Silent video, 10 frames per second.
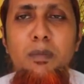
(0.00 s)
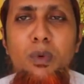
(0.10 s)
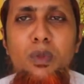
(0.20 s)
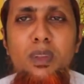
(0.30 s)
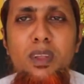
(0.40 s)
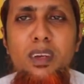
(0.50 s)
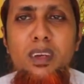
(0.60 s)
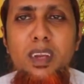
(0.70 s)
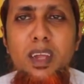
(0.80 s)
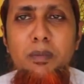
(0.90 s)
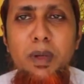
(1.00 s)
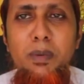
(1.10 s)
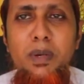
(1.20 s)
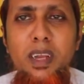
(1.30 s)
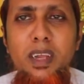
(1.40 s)
এই প্রত্যেকটা
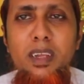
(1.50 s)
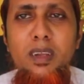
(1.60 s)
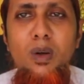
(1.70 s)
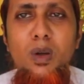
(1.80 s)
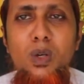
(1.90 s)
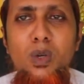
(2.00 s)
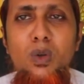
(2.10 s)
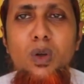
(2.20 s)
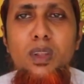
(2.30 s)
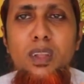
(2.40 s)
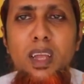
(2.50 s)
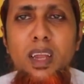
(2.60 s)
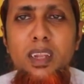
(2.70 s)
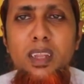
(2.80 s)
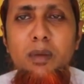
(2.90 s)
ব্যবসায়ী
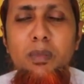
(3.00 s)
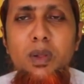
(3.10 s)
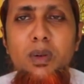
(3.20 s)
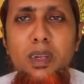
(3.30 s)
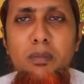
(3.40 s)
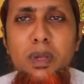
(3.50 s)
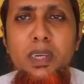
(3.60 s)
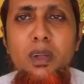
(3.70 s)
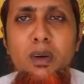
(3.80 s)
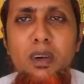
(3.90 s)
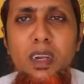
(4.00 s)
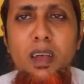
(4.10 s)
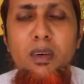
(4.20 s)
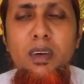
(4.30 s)
অশ্বগন্ধার দামটা অনেক বেশি হওয়ার